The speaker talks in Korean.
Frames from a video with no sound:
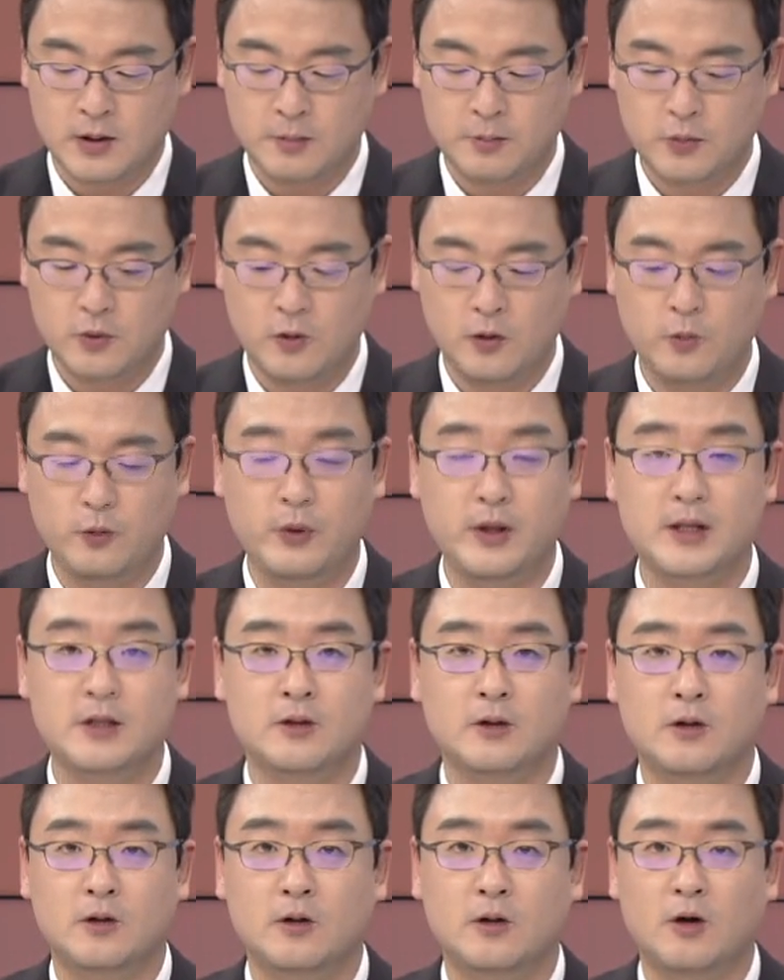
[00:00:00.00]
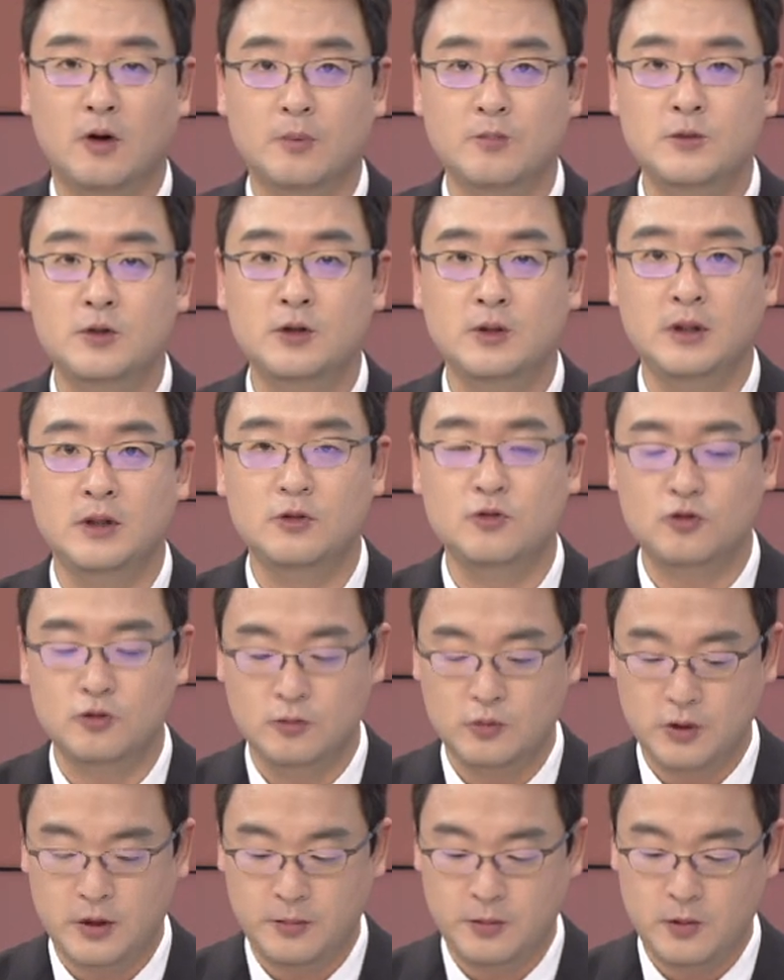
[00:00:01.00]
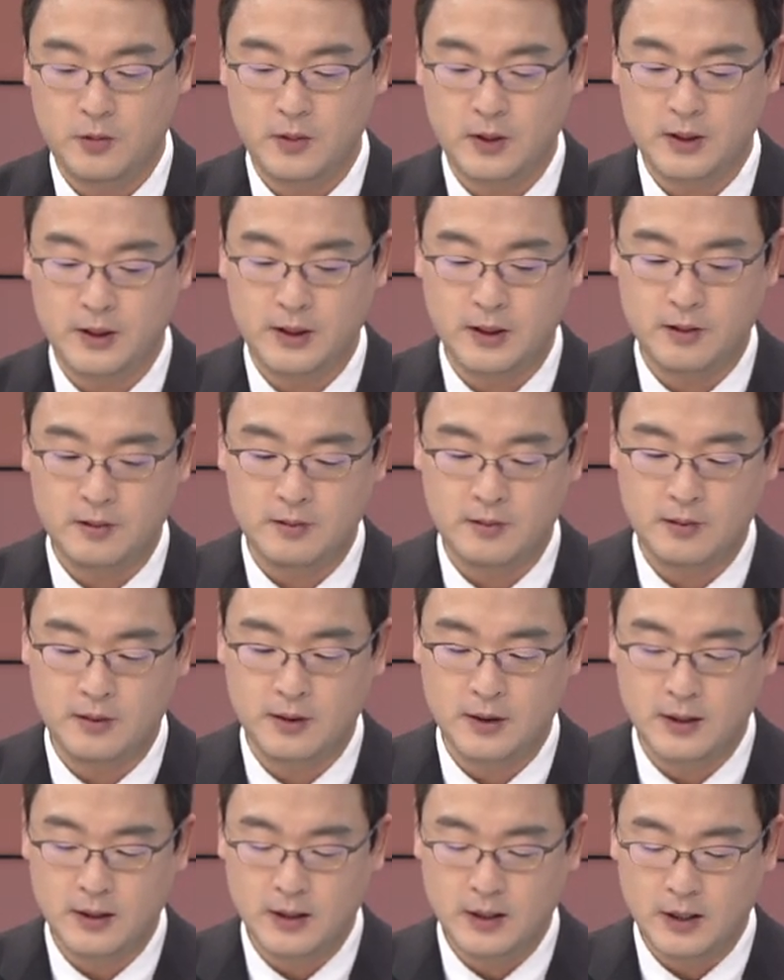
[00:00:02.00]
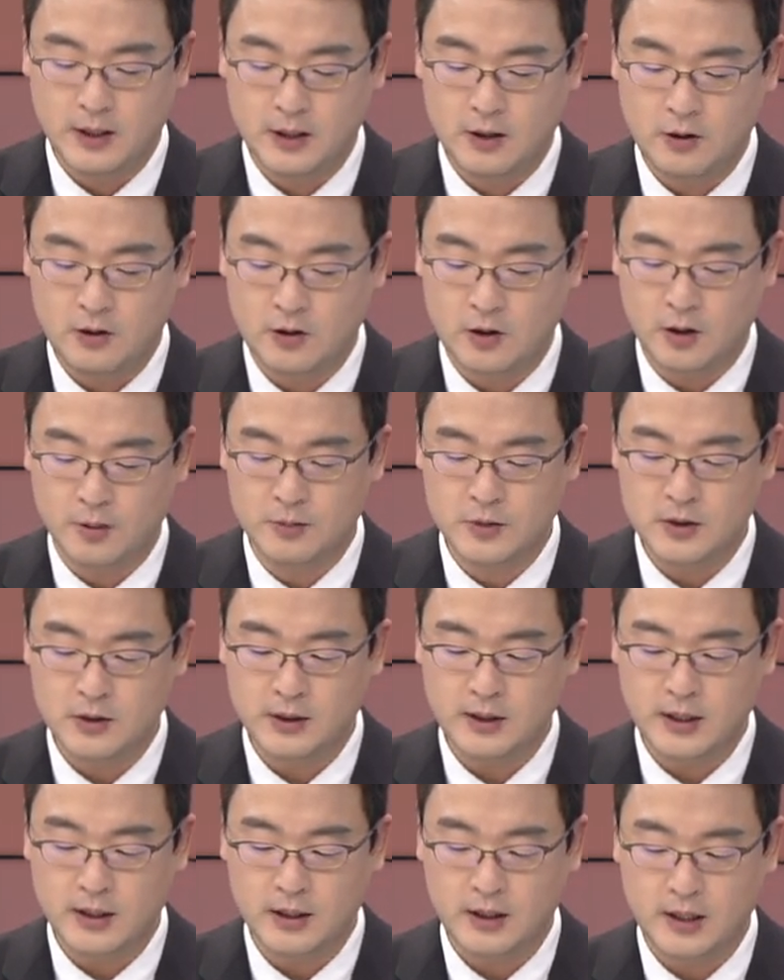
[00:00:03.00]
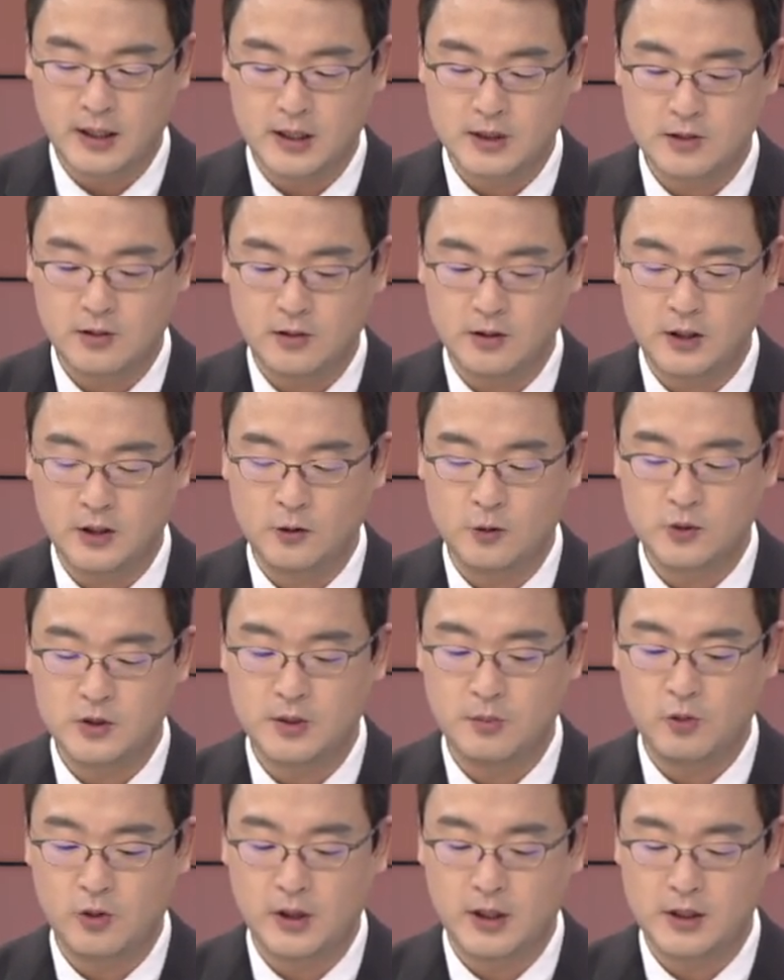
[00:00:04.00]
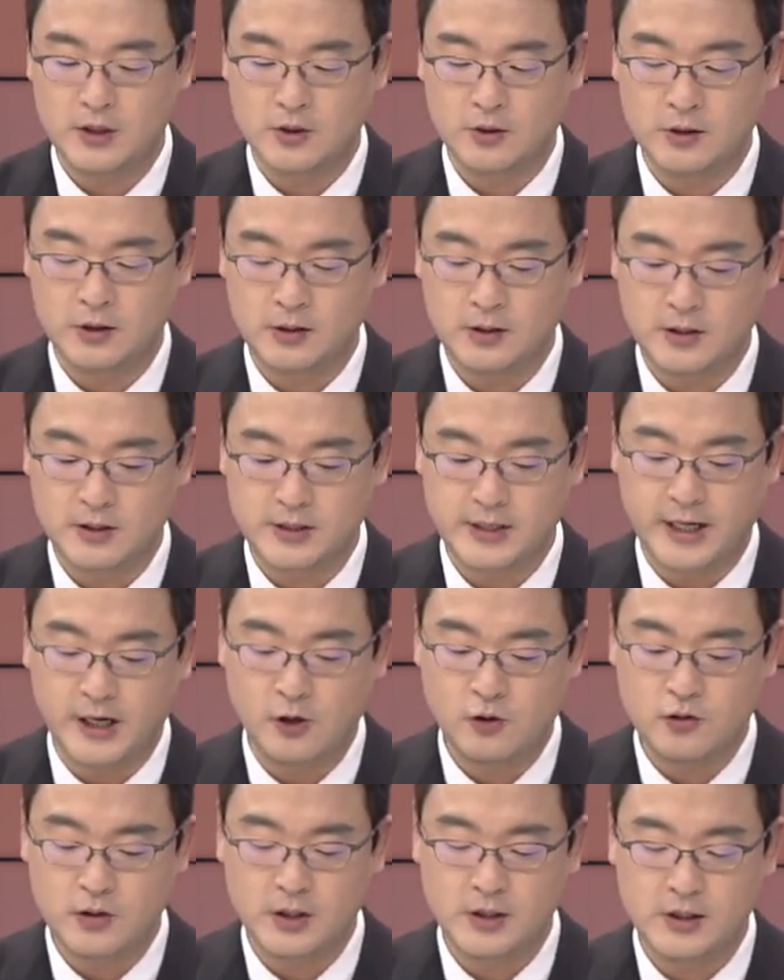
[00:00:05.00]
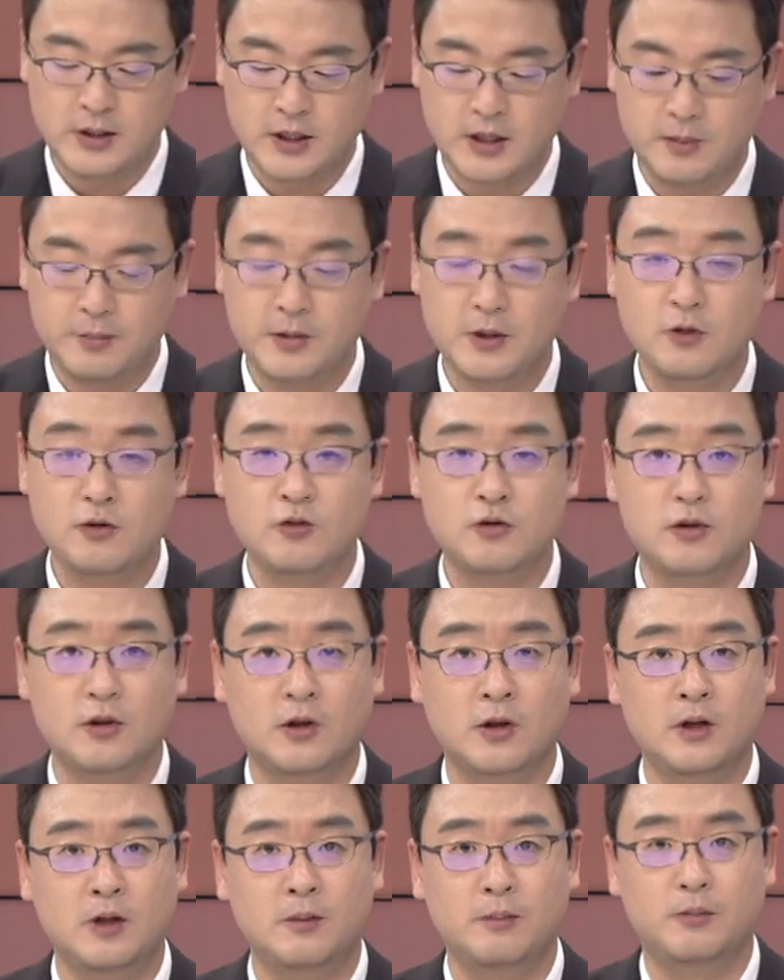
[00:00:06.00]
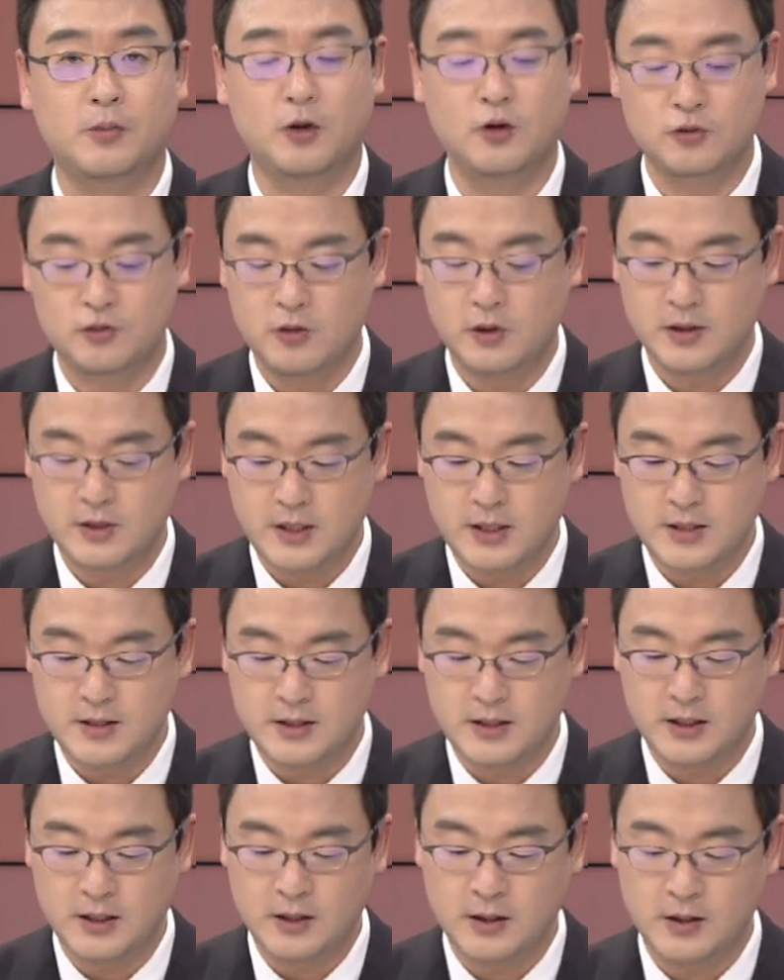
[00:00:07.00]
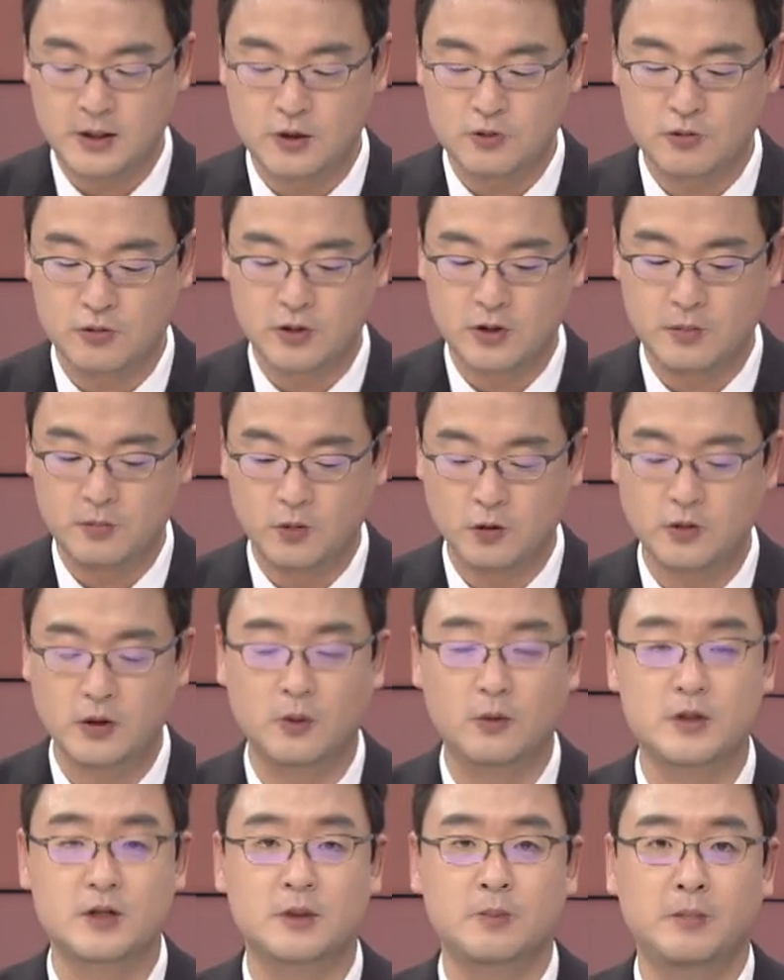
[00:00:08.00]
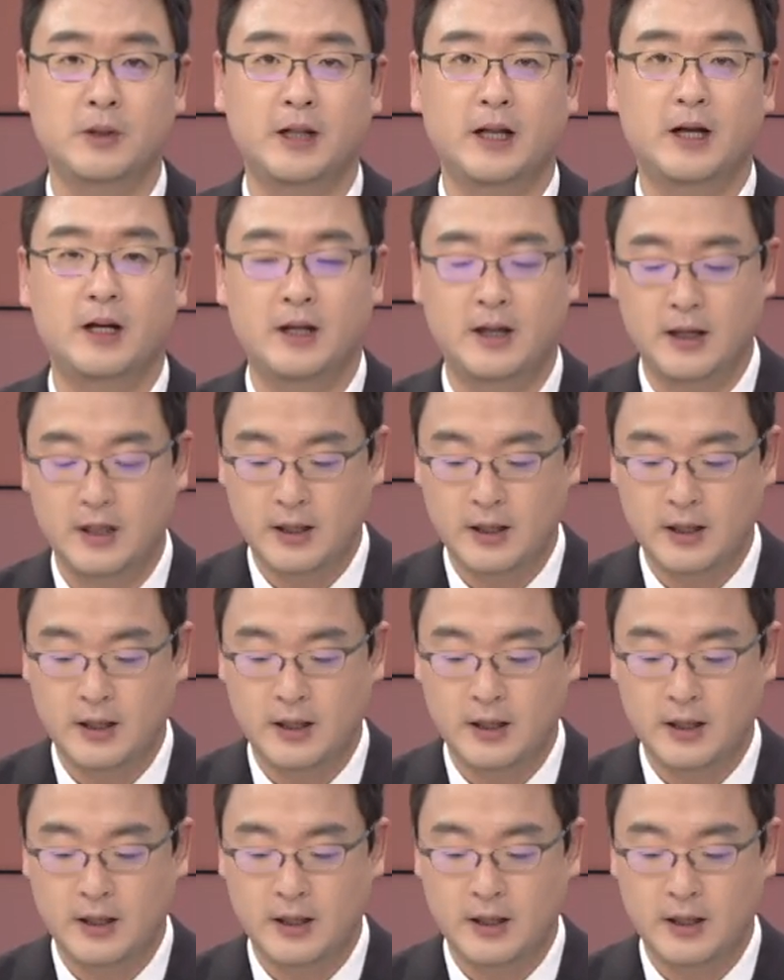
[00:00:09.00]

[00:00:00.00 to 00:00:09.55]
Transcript: 확보를 위해서 검증이 충분히 필요한데요. 이런 검증 단계에서 이노 시뮬레이션은 자율주행 시대의 필수적인 버추얼 테스팅 기술을 보유하고 있습니다.